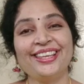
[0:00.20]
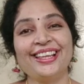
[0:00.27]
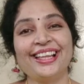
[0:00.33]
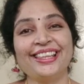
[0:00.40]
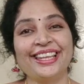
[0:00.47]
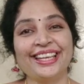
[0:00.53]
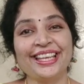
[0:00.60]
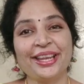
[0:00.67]

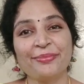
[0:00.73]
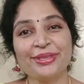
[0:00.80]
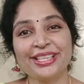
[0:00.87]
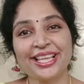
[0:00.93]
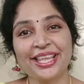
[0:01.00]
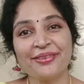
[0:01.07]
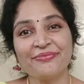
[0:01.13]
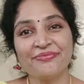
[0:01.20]
అందరికీ
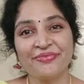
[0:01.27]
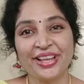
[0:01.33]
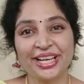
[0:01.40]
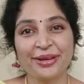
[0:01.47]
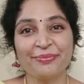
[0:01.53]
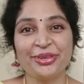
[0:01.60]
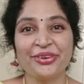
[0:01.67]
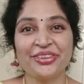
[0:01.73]
నమస్కారం
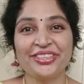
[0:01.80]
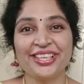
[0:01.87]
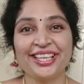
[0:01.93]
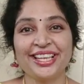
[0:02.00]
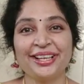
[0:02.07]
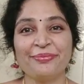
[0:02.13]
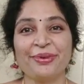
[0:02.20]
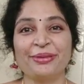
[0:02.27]
వెల్కమ్ టు అవర్
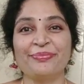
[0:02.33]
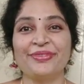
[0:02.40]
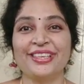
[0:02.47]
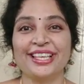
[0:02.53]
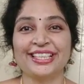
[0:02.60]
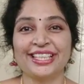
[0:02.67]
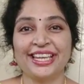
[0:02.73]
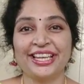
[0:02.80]
ఛానల్
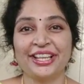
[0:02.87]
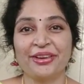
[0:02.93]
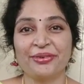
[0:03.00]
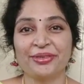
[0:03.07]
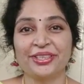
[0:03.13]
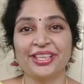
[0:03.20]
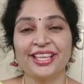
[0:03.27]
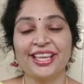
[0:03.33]
పద్మజా స్క్రీన్
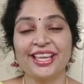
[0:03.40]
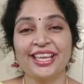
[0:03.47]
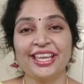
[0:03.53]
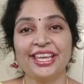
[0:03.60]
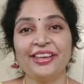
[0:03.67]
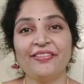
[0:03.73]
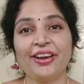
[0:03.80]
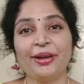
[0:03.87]
హౌస్
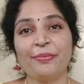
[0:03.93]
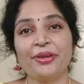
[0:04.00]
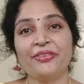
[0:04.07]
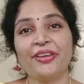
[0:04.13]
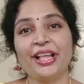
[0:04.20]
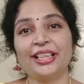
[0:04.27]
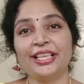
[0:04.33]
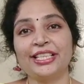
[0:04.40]
ఇవాళ
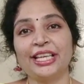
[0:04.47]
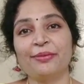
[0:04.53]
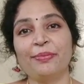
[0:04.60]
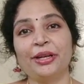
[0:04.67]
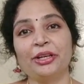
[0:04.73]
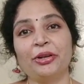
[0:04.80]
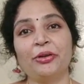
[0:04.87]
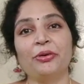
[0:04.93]
మనం హెల్త్
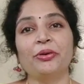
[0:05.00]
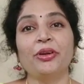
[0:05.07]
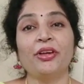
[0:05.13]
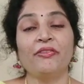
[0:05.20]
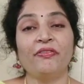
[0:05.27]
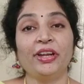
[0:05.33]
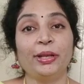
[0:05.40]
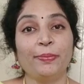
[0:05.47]
సెగ్మెంట్లో
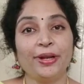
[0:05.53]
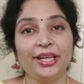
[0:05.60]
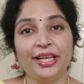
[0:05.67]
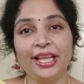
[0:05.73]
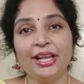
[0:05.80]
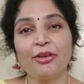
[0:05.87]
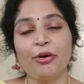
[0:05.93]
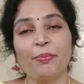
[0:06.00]
విటమిన్
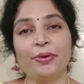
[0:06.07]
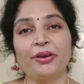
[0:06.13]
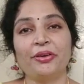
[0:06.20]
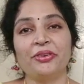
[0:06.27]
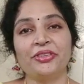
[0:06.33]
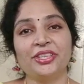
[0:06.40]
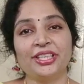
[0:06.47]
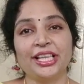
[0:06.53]
డి లోపం
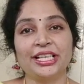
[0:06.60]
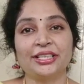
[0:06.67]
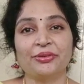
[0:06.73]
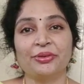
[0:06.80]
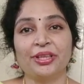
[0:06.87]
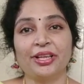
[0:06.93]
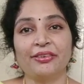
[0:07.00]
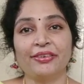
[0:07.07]
గురించి
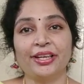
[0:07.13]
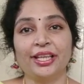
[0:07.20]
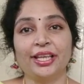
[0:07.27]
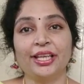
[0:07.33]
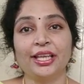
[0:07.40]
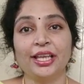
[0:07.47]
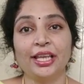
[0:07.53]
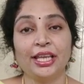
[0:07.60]
తెలుసుకుందామండి
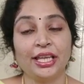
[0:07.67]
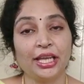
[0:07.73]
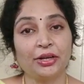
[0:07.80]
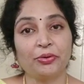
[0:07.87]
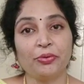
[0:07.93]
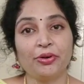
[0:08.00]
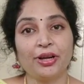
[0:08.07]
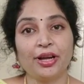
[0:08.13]

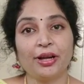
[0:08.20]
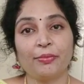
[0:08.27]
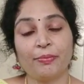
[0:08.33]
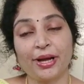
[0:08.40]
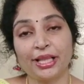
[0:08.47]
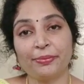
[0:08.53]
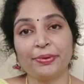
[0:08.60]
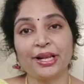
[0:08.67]
ఎక్కువగా
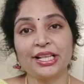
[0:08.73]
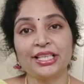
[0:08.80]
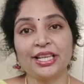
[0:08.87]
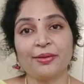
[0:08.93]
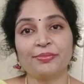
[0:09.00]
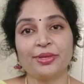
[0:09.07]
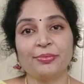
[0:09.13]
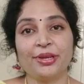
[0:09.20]

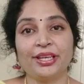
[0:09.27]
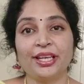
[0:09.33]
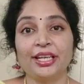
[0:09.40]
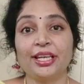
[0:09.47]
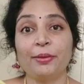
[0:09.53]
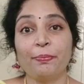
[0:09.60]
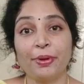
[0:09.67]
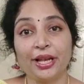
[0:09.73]
బాధపడాల్సిన అంశం
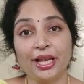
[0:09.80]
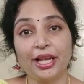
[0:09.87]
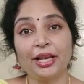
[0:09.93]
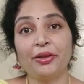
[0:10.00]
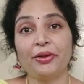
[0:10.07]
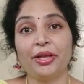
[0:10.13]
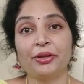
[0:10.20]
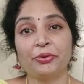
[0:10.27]
ఏంటంటే
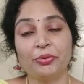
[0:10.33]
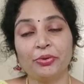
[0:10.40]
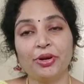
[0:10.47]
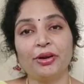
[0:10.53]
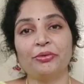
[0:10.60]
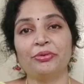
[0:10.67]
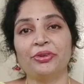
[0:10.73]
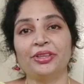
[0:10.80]
పిల్లల్లో
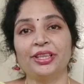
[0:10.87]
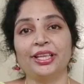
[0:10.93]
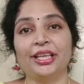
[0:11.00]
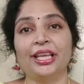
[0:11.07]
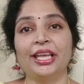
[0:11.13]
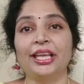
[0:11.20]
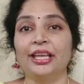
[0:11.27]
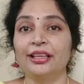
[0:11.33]
ఎక్కువగా ఉంటుంది
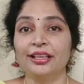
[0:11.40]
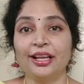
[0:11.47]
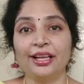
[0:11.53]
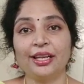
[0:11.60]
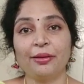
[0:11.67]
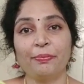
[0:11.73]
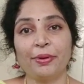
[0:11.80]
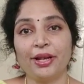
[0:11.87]

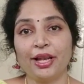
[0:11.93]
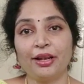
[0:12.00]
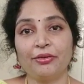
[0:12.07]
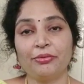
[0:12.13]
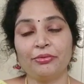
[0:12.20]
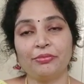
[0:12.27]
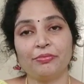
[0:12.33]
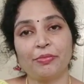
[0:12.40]
ఎందుకంటే
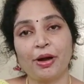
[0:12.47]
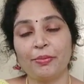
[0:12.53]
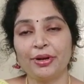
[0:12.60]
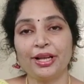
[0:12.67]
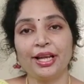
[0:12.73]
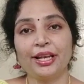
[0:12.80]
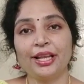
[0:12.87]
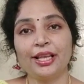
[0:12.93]
పిల్లలు
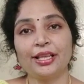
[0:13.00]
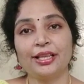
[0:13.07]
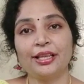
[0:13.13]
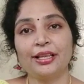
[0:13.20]
మామూలుగానే